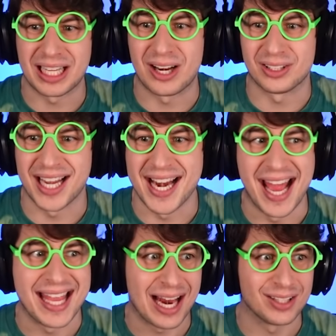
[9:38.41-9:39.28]
¡Ya lo
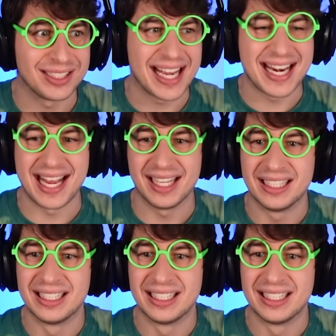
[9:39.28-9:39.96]
tiene! ¡Ya lo tiene!